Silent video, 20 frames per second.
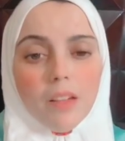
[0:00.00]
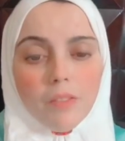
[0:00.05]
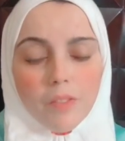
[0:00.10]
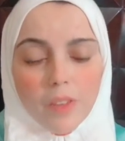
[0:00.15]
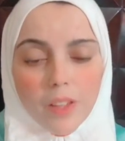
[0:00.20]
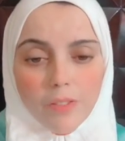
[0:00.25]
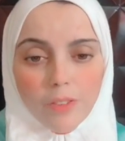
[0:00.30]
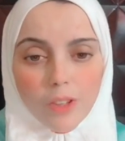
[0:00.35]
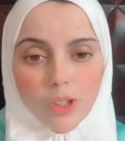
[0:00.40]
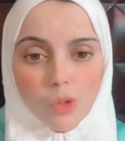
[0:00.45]

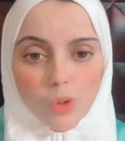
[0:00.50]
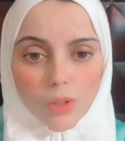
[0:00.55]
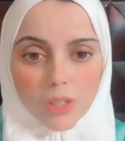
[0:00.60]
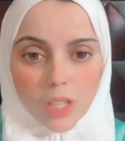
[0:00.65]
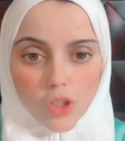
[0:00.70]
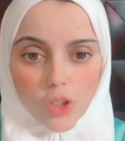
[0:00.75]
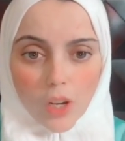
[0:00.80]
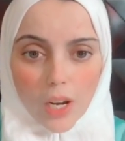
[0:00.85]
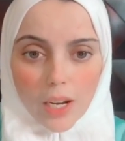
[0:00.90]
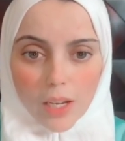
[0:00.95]
في فيديو
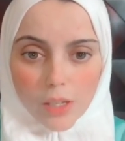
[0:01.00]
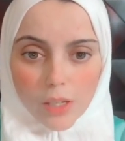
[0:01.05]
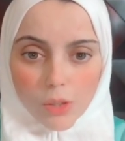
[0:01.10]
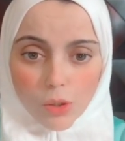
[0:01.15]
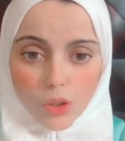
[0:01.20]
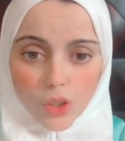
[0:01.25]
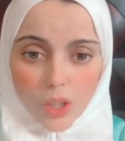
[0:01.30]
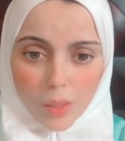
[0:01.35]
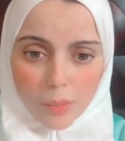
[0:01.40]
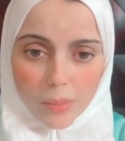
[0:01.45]
انتشر على
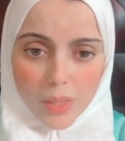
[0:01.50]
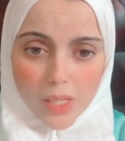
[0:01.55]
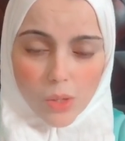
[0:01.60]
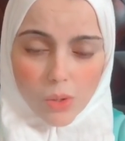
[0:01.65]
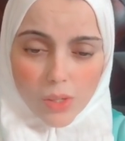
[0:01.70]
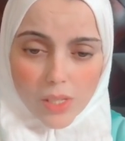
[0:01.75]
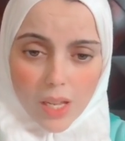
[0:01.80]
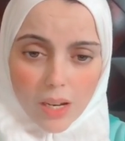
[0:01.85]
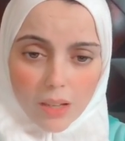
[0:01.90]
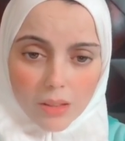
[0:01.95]
السوشيال ميديا
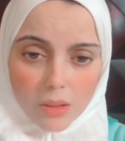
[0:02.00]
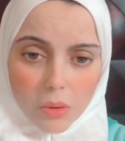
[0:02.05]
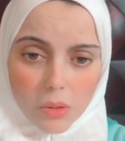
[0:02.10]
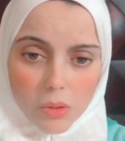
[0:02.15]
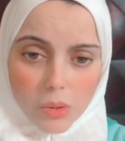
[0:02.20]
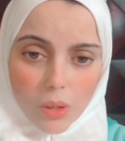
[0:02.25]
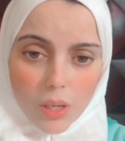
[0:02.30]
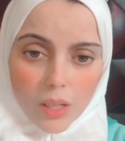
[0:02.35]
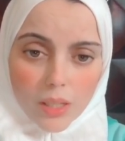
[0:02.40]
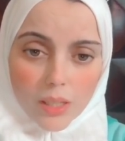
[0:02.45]
وسائل
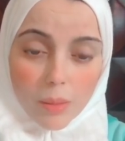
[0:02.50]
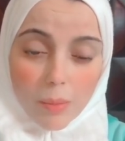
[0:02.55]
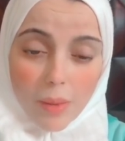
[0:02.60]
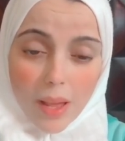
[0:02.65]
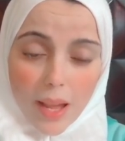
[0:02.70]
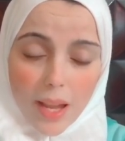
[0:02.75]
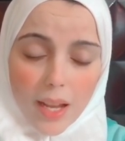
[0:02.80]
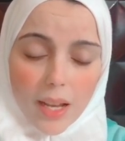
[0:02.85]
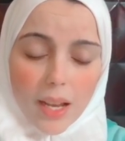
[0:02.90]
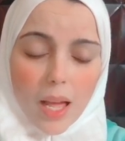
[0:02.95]
التواصل
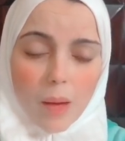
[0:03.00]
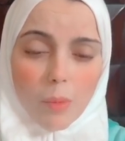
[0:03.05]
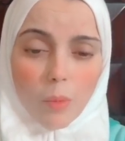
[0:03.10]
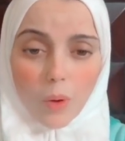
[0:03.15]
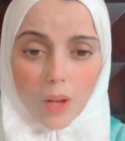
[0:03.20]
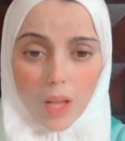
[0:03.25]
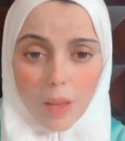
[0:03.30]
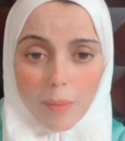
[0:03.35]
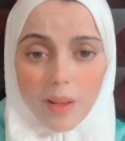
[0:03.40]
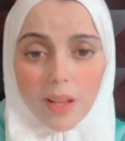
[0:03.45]
الاجتماعي لابو
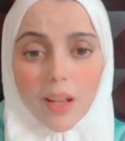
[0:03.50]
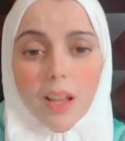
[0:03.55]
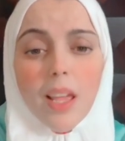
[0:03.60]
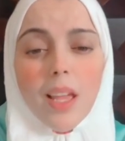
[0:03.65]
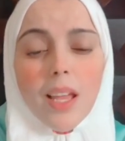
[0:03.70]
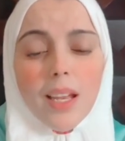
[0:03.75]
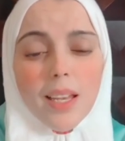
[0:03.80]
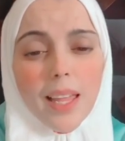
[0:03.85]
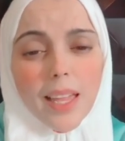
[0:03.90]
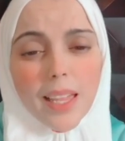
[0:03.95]
جبل
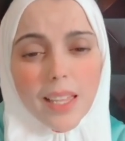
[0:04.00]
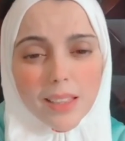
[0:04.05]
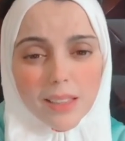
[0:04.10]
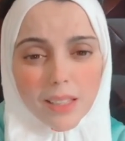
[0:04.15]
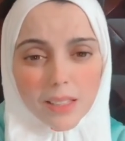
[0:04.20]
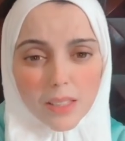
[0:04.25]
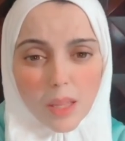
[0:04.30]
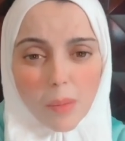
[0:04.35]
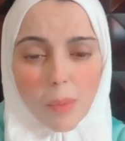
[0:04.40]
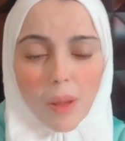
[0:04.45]
لكن
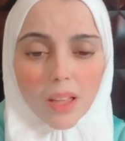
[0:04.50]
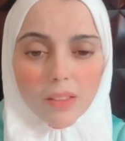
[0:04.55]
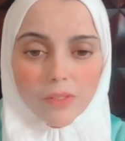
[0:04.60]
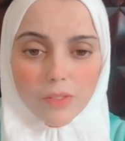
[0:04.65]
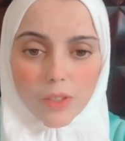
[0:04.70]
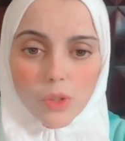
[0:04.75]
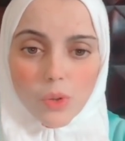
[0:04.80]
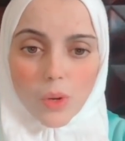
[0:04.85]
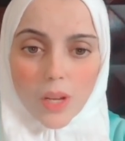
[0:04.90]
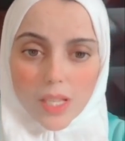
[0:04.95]
ده طبعا
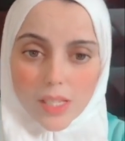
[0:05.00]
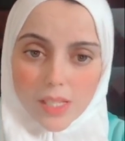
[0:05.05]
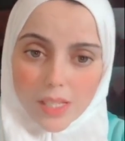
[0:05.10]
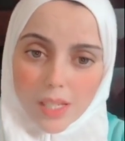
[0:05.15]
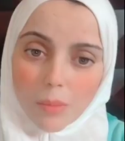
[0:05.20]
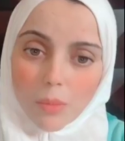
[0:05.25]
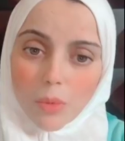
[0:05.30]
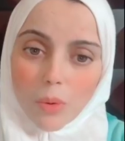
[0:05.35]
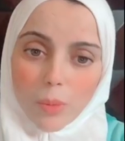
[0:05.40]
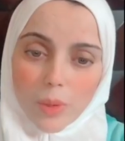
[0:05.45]
فيديو
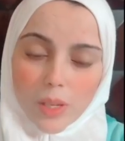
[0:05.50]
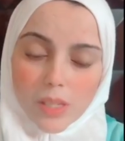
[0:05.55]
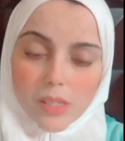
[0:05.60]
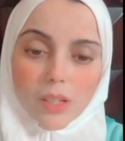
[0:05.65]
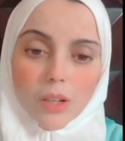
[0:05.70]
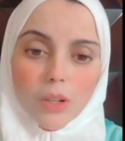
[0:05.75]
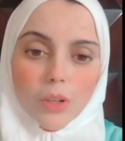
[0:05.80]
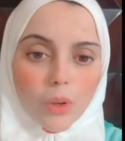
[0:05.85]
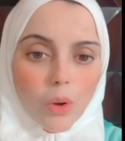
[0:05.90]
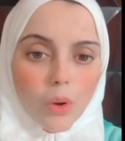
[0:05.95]
قديم
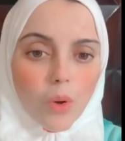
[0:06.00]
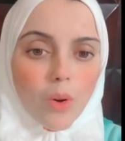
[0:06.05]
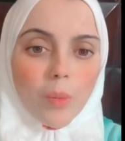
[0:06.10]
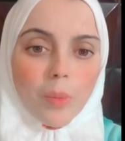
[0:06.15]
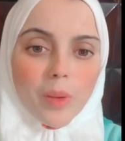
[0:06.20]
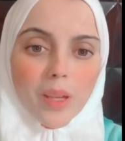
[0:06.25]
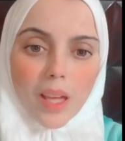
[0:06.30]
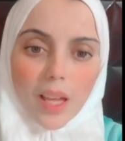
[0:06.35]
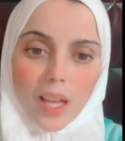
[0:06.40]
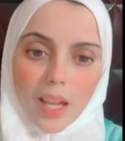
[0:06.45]
وبيظهر ان هو
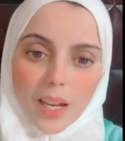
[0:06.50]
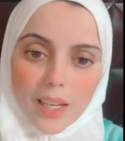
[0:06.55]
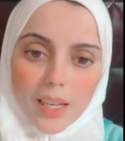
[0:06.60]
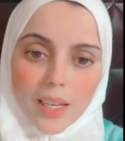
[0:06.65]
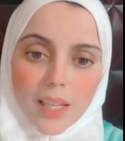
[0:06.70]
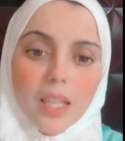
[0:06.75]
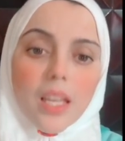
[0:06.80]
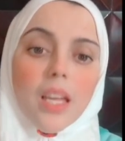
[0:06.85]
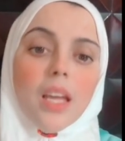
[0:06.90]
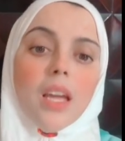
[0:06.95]

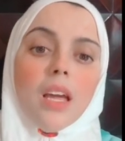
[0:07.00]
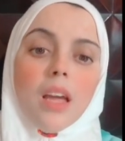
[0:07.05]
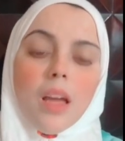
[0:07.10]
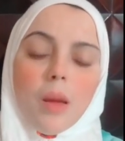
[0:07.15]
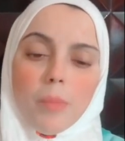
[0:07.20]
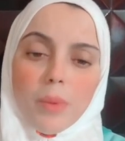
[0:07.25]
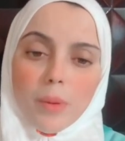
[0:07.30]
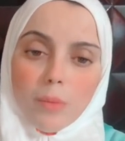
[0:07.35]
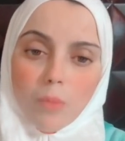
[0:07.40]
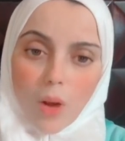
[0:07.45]
بيغني
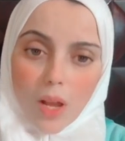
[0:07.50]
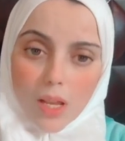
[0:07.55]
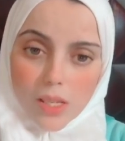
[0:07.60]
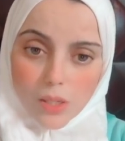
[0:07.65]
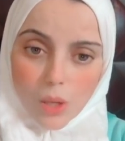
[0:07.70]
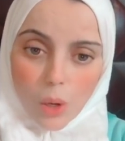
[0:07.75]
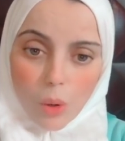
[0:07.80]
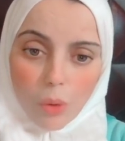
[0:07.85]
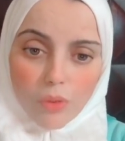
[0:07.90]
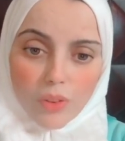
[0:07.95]
من
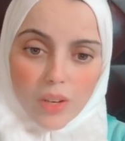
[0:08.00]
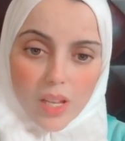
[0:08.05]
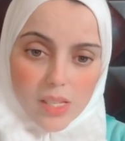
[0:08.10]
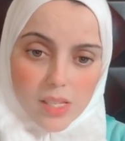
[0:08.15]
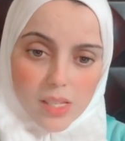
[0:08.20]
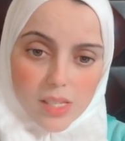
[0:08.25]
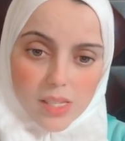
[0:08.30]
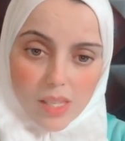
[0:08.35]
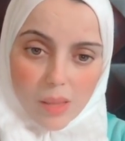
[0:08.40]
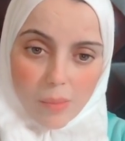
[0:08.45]
معسكره في
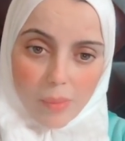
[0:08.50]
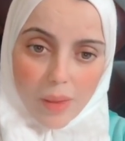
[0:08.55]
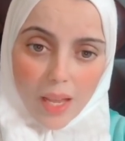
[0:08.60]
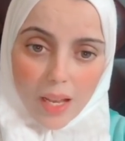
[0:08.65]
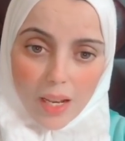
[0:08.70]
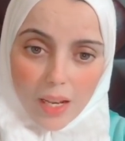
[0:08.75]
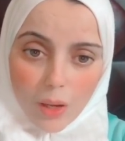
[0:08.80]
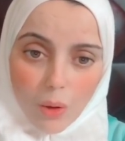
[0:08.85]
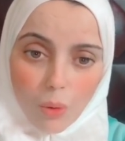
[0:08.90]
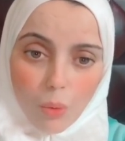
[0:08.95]
نادي
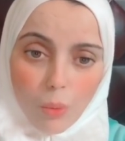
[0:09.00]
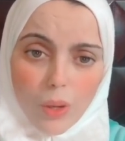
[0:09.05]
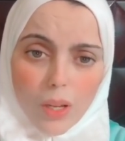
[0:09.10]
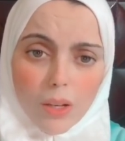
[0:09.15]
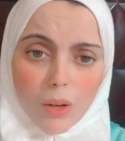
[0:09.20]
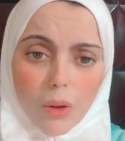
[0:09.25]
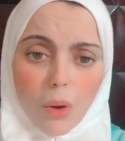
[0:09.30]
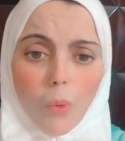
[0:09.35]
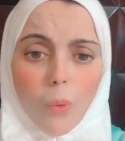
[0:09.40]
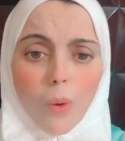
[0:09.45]
الزمالك
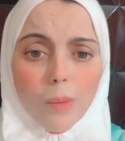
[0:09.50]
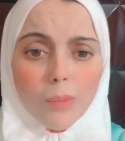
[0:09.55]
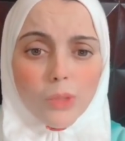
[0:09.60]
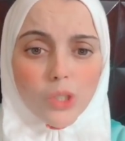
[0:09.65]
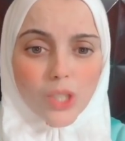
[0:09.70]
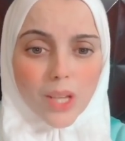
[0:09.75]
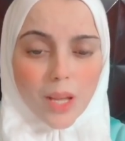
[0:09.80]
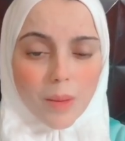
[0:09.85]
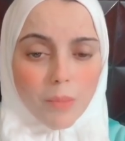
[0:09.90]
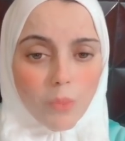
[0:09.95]
وان هو
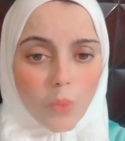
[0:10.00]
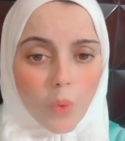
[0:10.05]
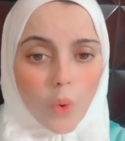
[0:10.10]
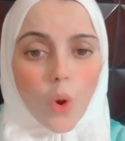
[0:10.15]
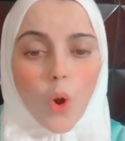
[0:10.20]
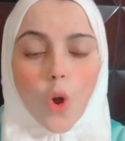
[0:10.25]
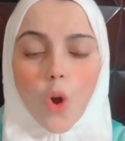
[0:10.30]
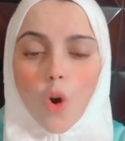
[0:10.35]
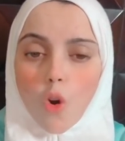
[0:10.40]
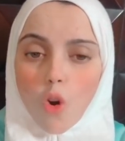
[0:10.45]
مش
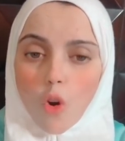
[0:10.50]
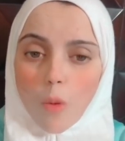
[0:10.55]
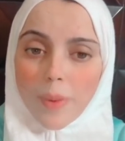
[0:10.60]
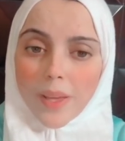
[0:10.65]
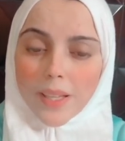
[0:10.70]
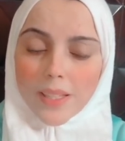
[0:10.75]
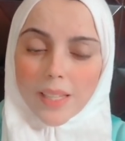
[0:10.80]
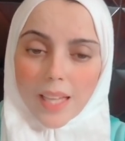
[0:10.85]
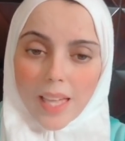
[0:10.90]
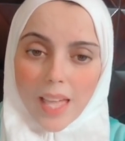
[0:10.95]
همه
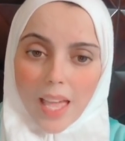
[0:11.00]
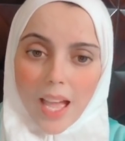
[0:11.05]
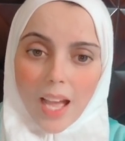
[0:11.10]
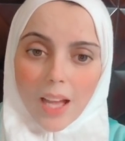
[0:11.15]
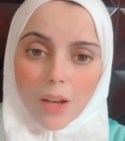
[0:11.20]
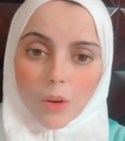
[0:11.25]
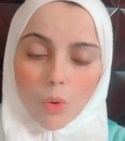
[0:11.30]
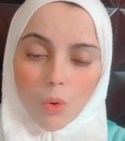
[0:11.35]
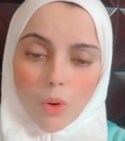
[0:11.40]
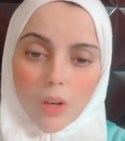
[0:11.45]

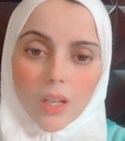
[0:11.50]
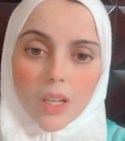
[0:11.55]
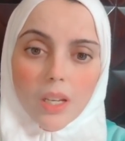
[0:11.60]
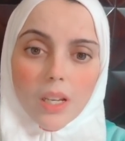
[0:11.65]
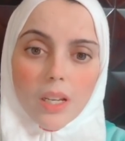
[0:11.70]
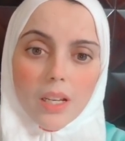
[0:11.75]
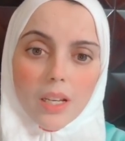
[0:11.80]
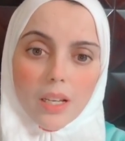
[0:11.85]
وبيتجاهل كل